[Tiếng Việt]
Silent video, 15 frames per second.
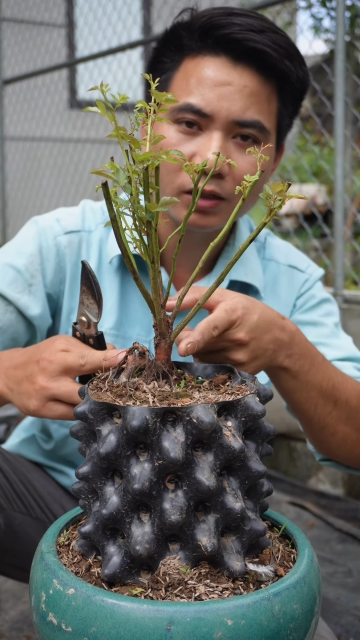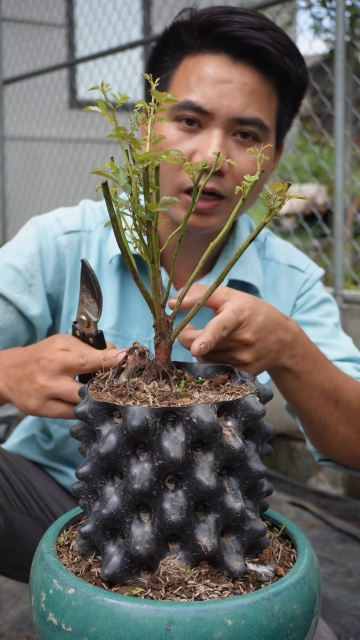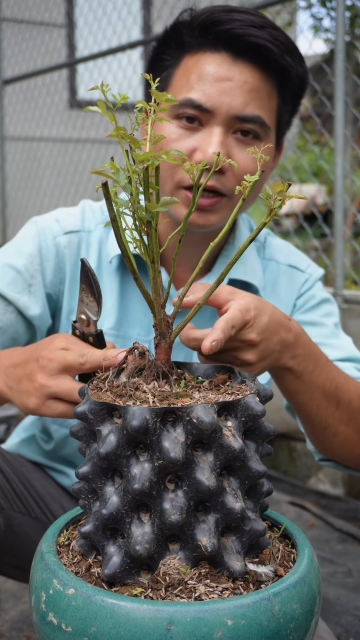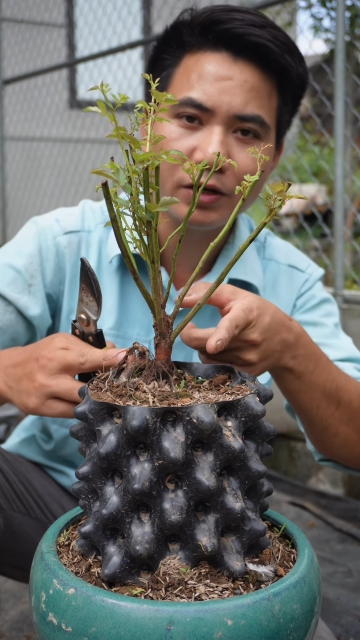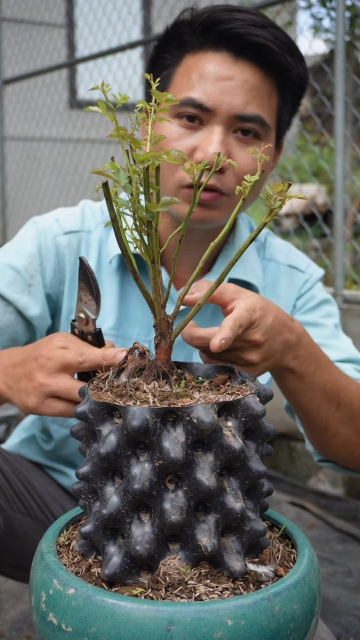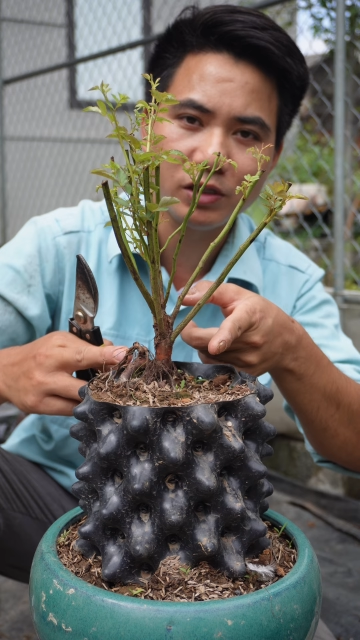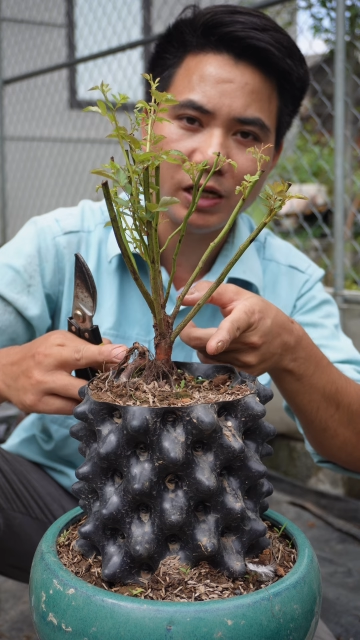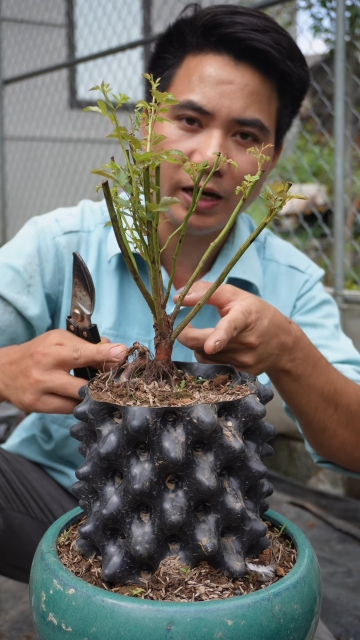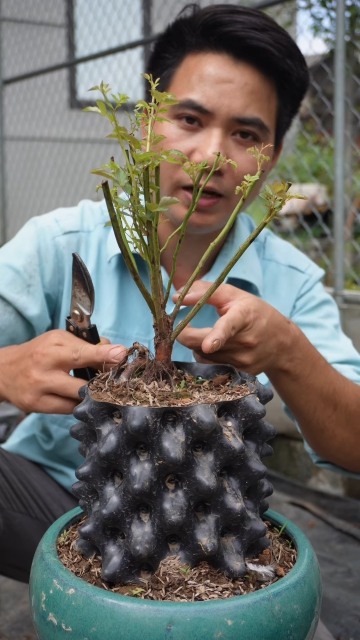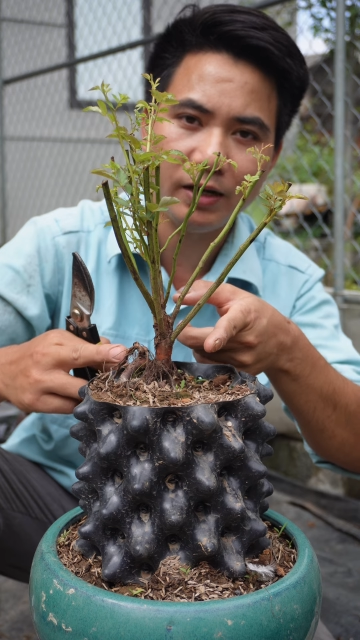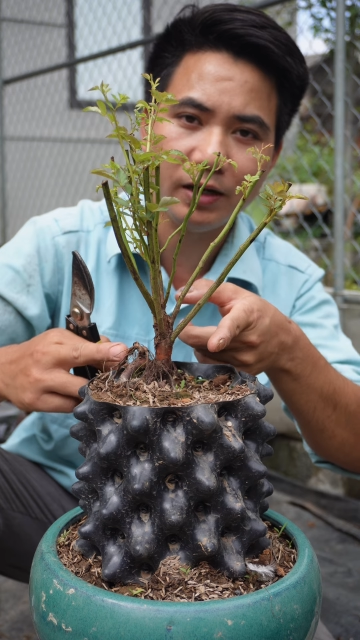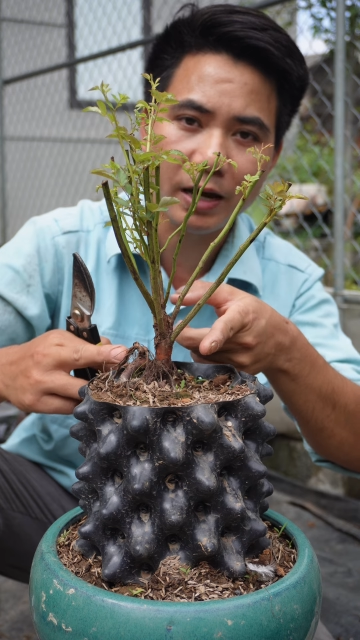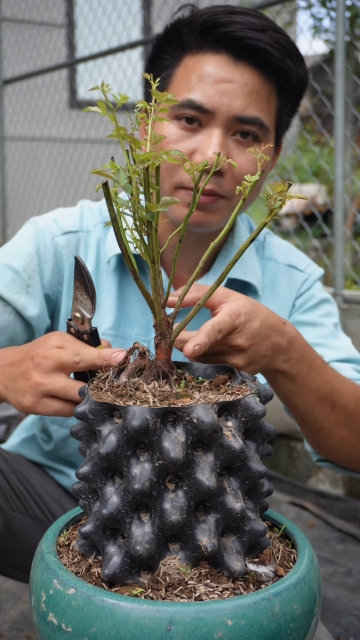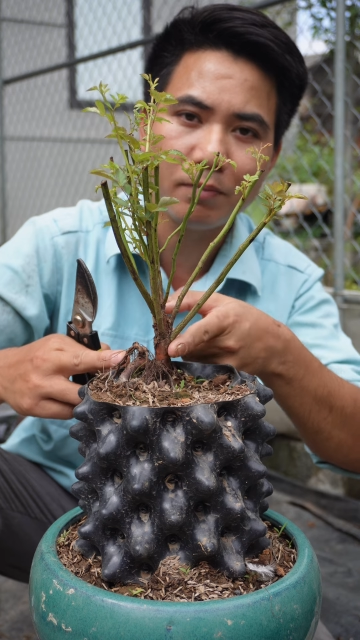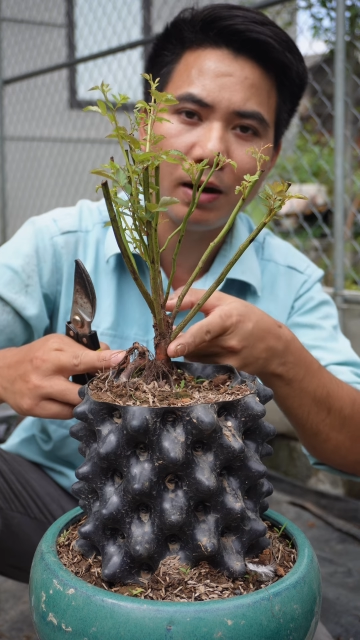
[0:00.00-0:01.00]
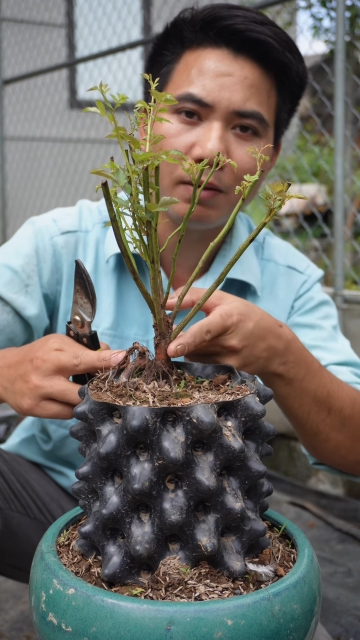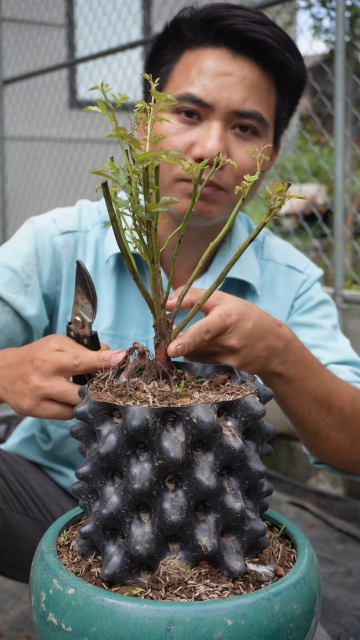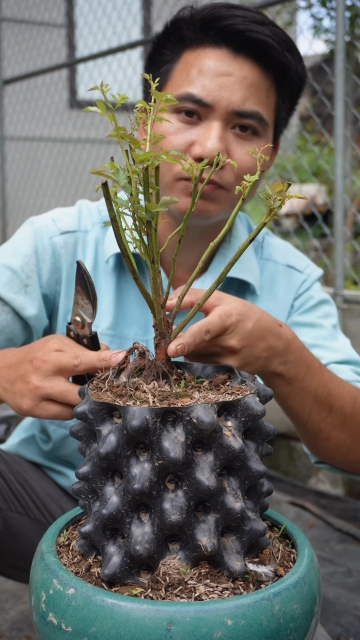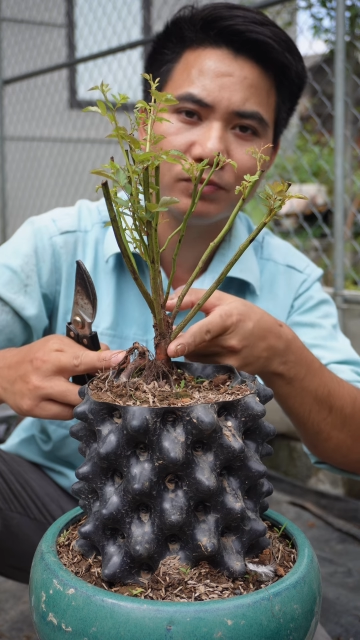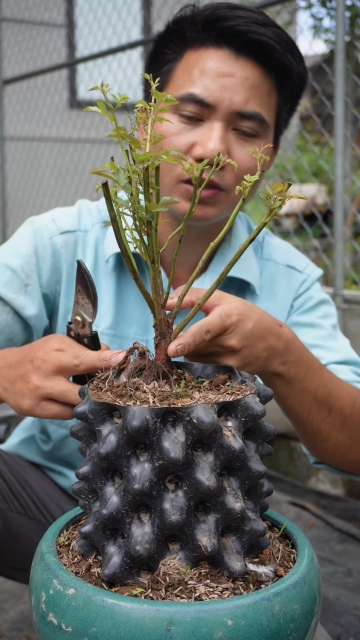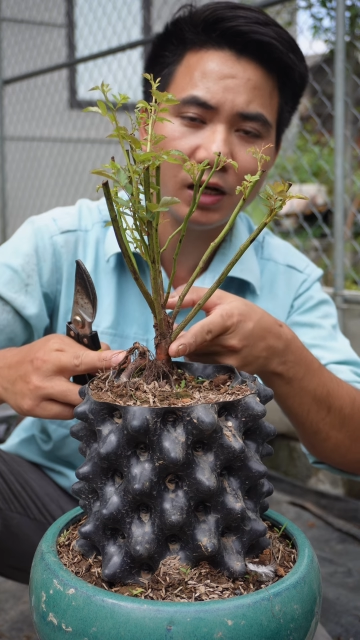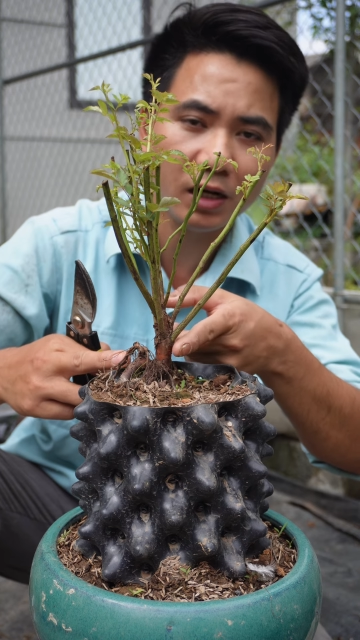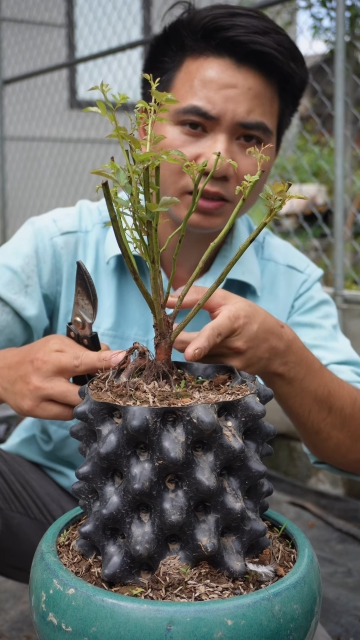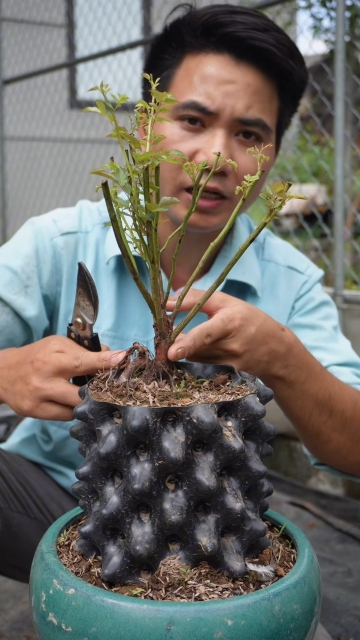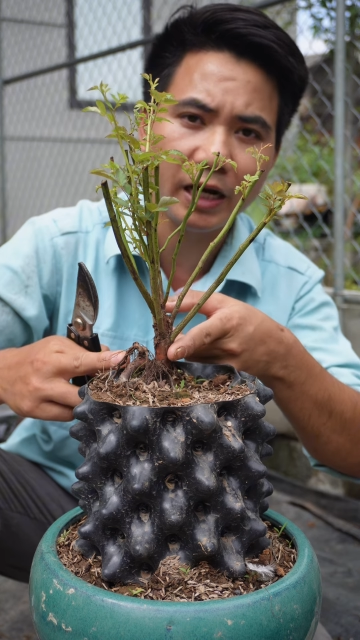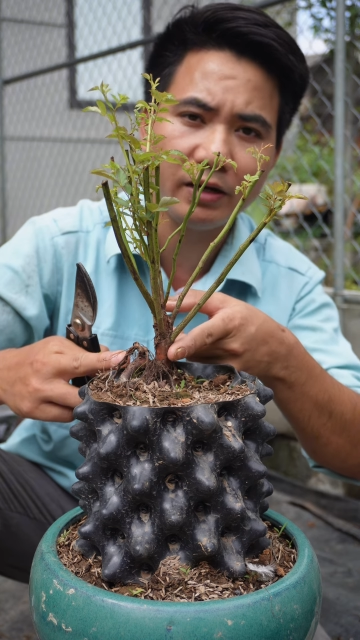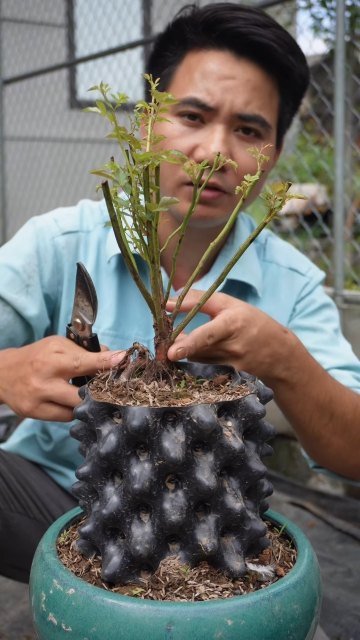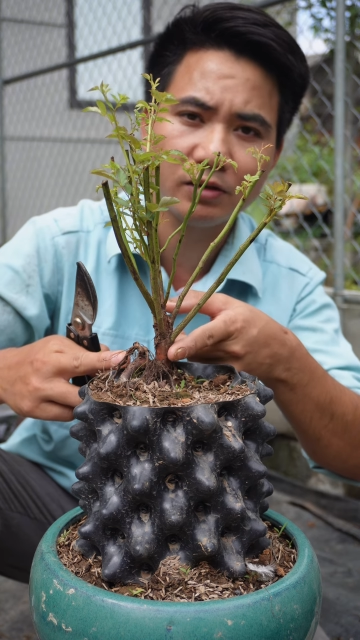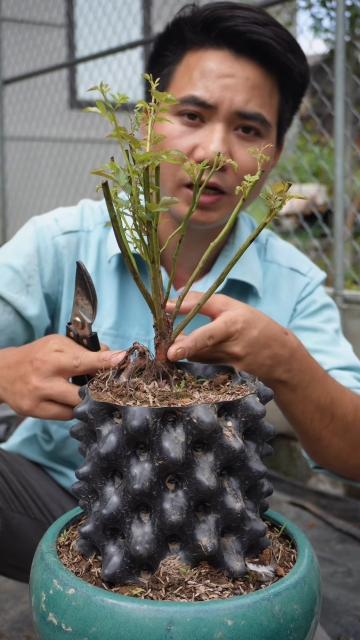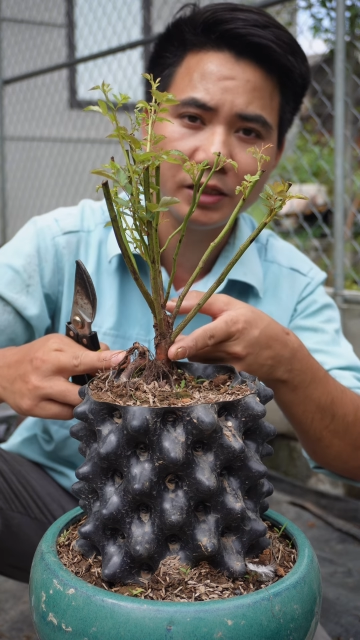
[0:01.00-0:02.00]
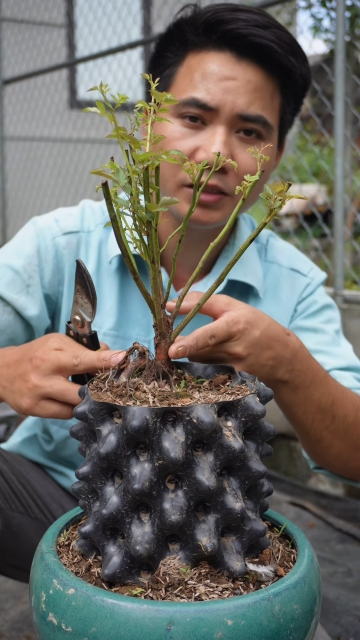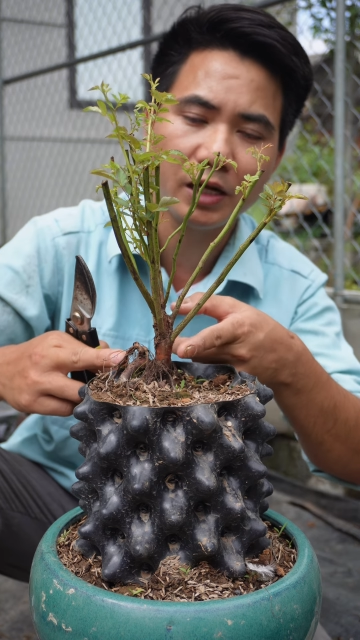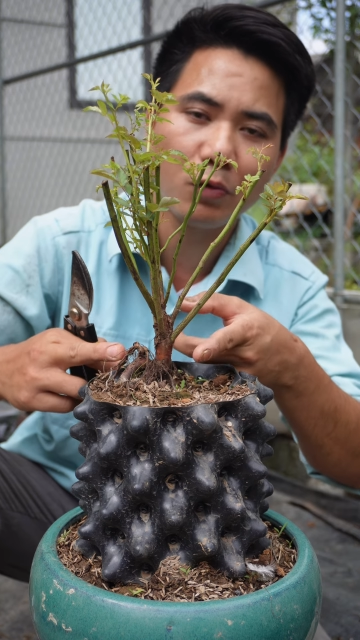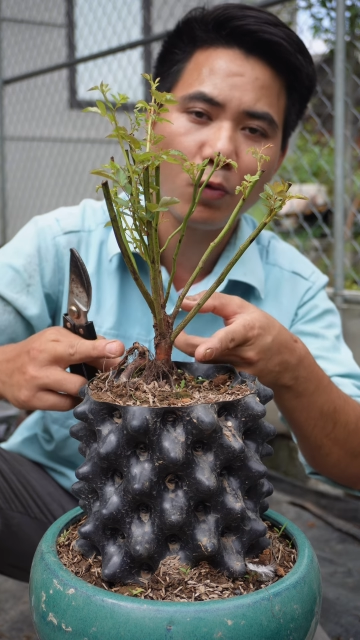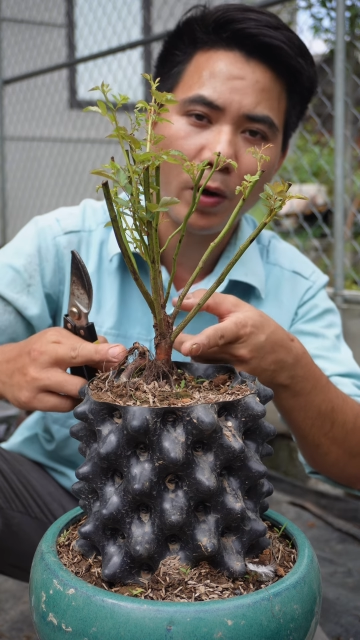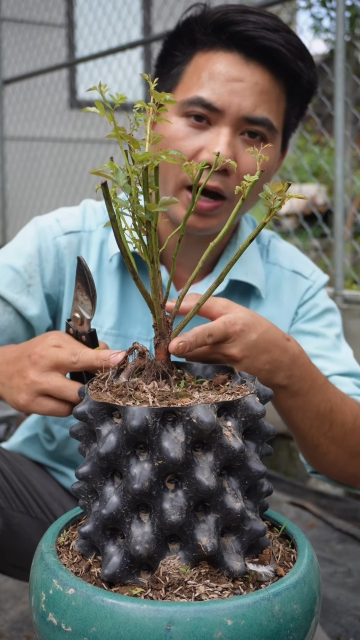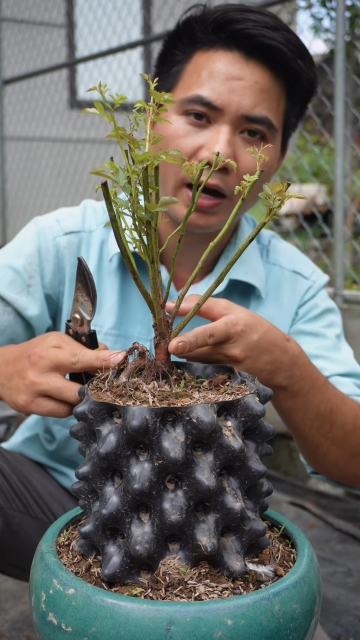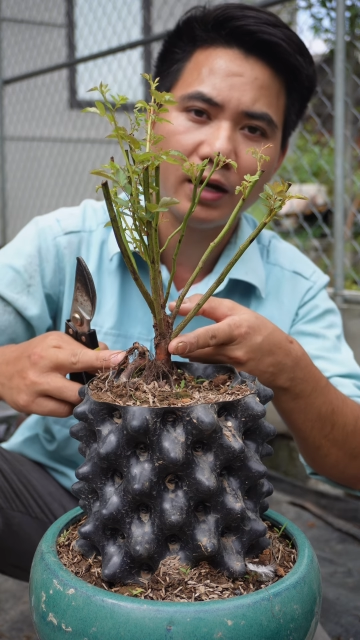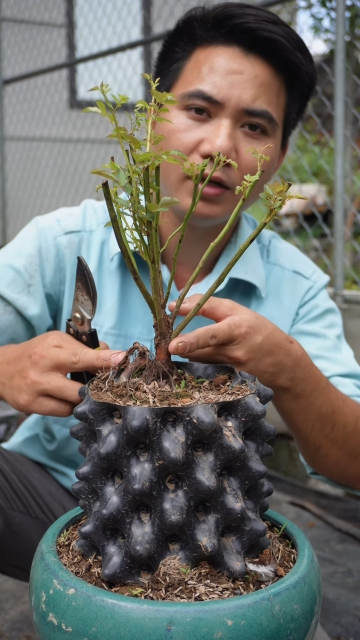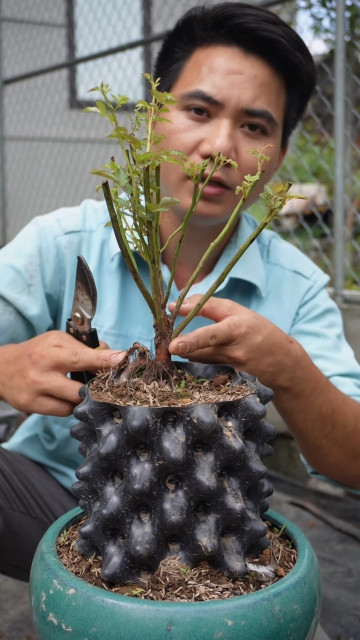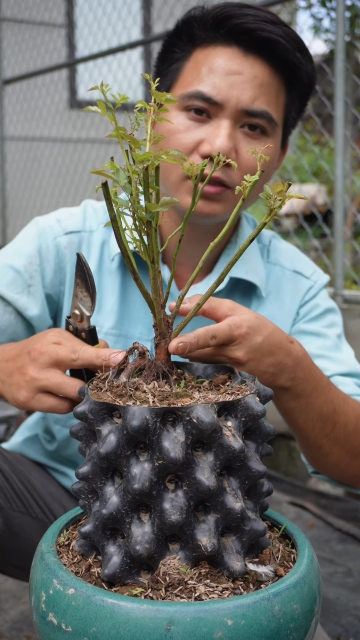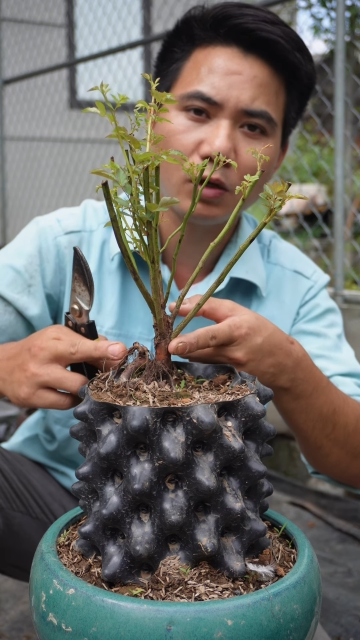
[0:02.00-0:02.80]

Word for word: Cây nó sẽ đẩy mầm rất là nhanh, cây sẽ khỏe,